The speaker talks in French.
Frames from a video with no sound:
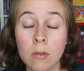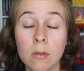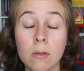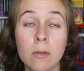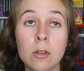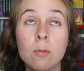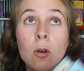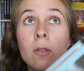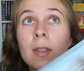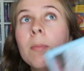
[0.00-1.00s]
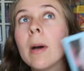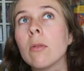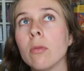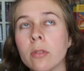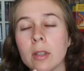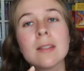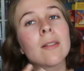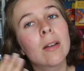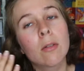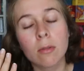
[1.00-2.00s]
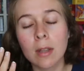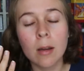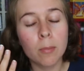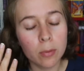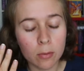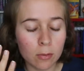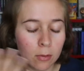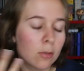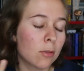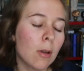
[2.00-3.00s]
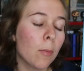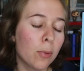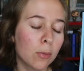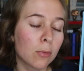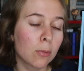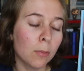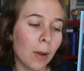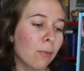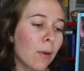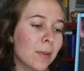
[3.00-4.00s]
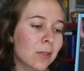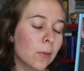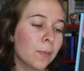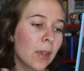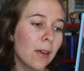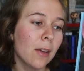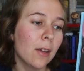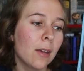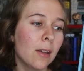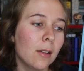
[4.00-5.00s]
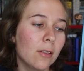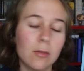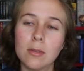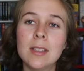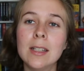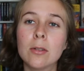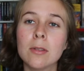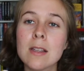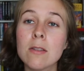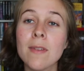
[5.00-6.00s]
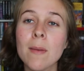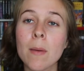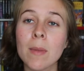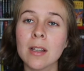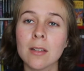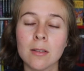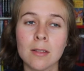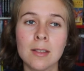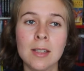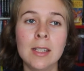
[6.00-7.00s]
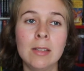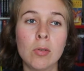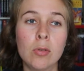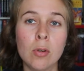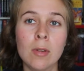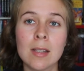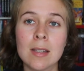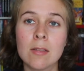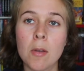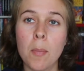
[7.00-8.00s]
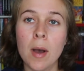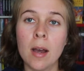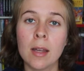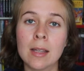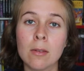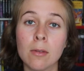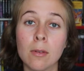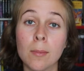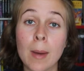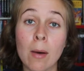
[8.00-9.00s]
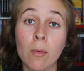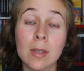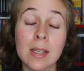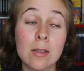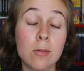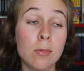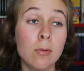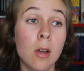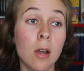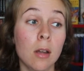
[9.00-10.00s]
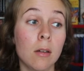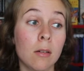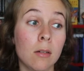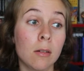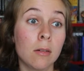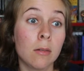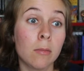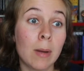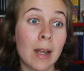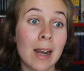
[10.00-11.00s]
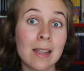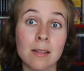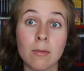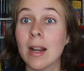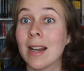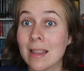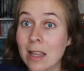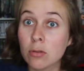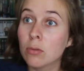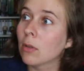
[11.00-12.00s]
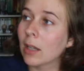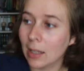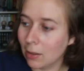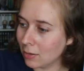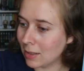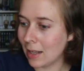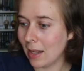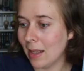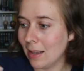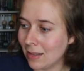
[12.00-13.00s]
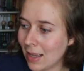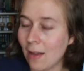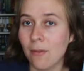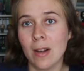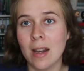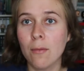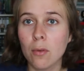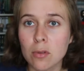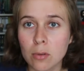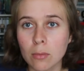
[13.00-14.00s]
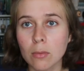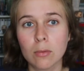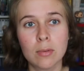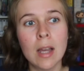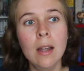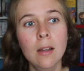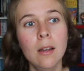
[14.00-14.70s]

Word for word: euh, je me rendais pas compte, et c'est vrai qu'on est un peu, je suis un peu concon parfois, parce que tu dis qu'au 19e, un mec dit que Dieu n'existe pas et que bah on est issu euh, bah, de la voilà de la nature et que ça a fait de l'évolution tout ça